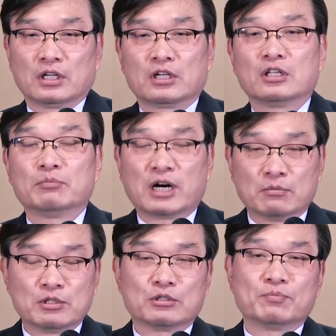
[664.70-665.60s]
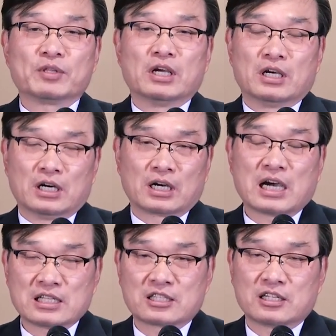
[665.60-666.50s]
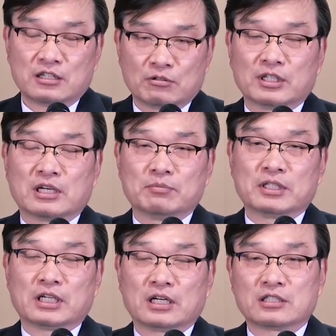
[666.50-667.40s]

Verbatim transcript: 이런 마음을 좀 아, 갖기를 원합니다.